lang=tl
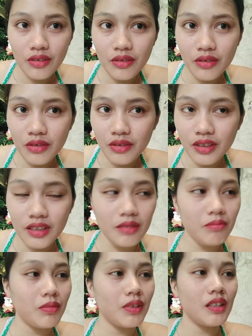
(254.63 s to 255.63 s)
Oh,
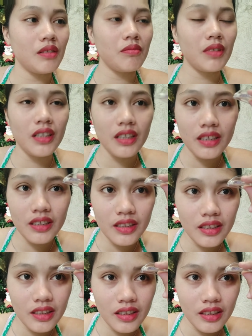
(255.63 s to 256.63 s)
di ba mga
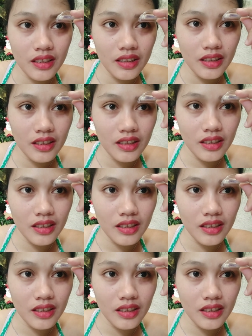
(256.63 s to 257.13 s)
sis?